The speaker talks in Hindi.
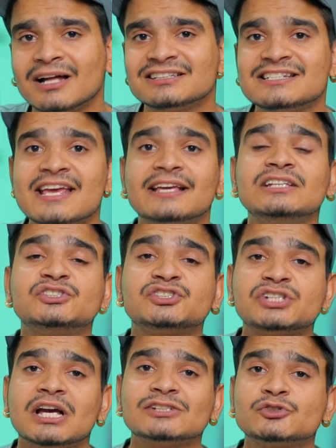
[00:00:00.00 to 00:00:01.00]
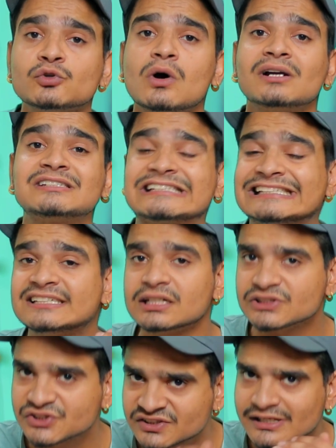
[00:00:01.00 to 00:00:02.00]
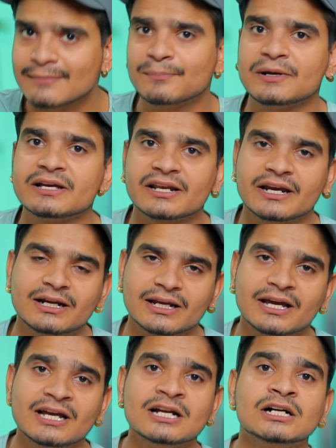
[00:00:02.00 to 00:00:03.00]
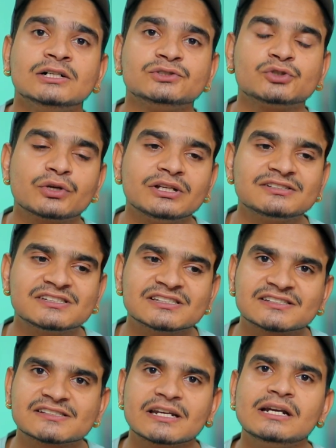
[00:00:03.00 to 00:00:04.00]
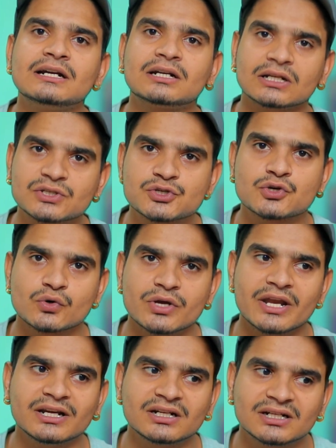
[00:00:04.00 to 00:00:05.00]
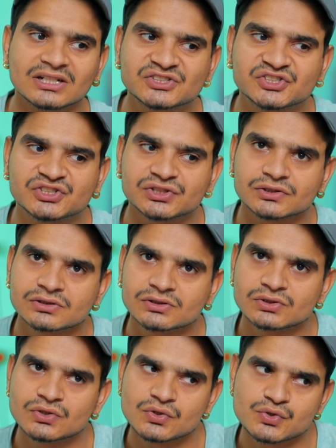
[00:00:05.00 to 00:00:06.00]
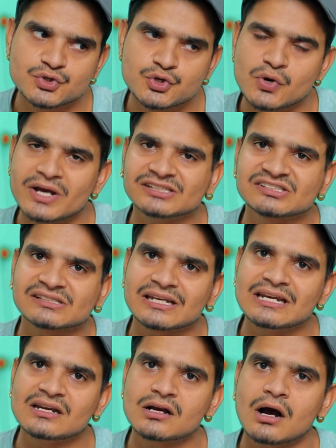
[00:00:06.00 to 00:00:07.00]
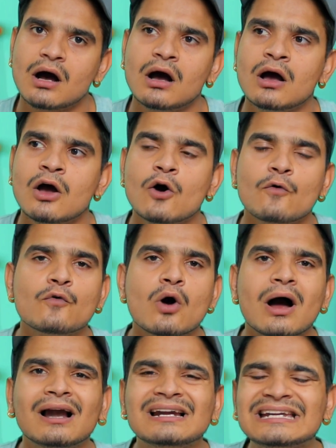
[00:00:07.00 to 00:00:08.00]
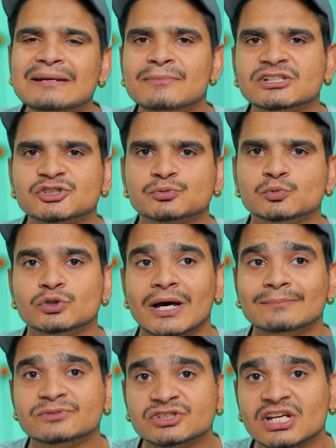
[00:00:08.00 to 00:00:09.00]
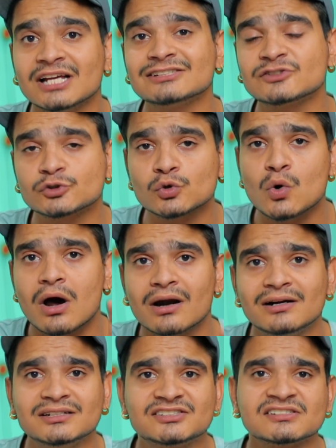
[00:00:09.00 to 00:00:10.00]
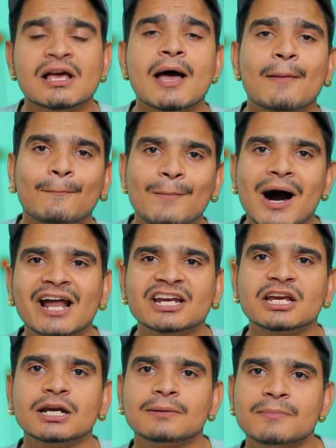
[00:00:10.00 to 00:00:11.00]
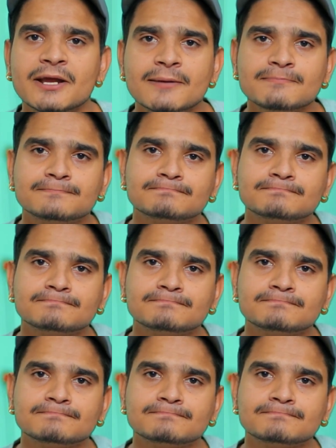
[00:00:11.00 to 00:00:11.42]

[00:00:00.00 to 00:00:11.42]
बात यह कि 600 हर्ट्ज की टच सैम्पलिंग रेट है जो कि इसके स्क्रीन टच को यानी टच जो है स्क्रीन का वो अल्टीमेट स्मूथ है अब छह हर्ट्ज मार्केट में